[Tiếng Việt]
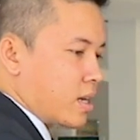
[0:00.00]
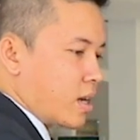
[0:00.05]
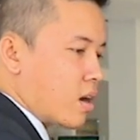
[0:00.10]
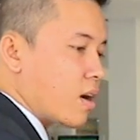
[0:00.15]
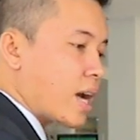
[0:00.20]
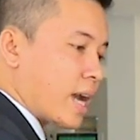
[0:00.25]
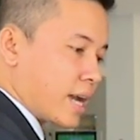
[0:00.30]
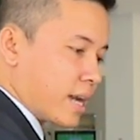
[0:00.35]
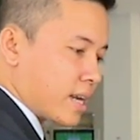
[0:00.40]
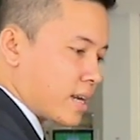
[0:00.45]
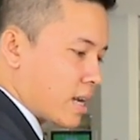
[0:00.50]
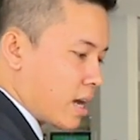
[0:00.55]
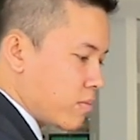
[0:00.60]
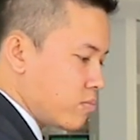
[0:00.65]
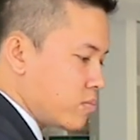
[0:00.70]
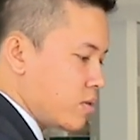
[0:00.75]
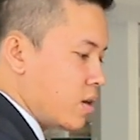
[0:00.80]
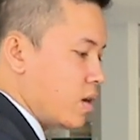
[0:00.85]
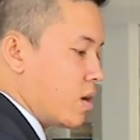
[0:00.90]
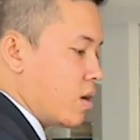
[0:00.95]
có hai cách
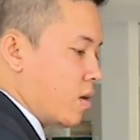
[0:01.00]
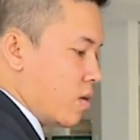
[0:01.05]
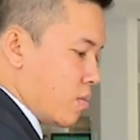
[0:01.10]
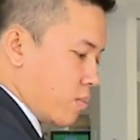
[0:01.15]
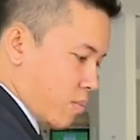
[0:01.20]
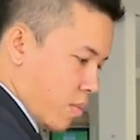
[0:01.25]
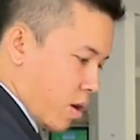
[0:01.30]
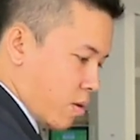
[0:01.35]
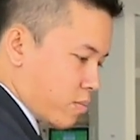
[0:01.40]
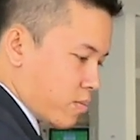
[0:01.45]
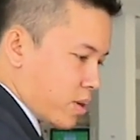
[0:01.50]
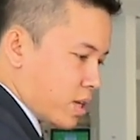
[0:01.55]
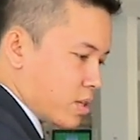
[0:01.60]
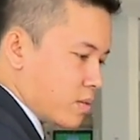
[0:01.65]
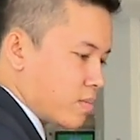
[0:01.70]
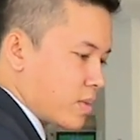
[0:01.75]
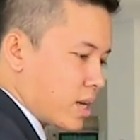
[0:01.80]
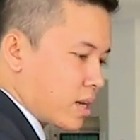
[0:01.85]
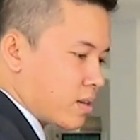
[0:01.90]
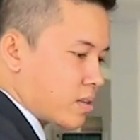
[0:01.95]
đóng một là
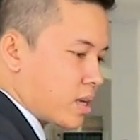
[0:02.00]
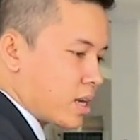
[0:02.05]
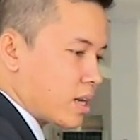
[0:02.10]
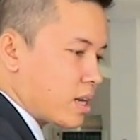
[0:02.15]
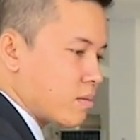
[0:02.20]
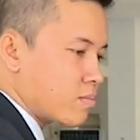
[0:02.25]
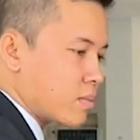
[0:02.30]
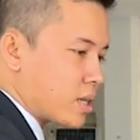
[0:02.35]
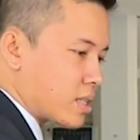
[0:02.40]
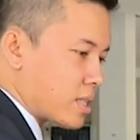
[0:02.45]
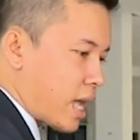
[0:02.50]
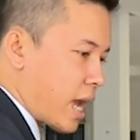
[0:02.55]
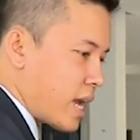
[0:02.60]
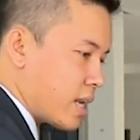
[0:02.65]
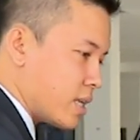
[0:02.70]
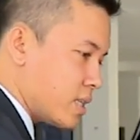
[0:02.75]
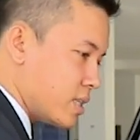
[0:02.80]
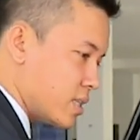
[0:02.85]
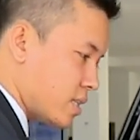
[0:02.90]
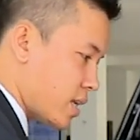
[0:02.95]
chúng ta có thể đóng bằng
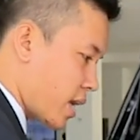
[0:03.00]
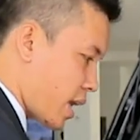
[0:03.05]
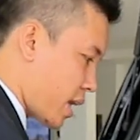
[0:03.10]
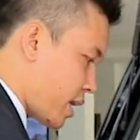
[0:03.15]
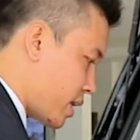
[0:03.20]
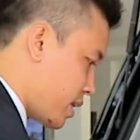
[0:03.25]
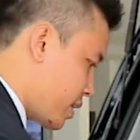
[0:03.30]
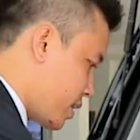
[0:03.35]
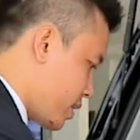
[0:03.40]
tay lên như thế này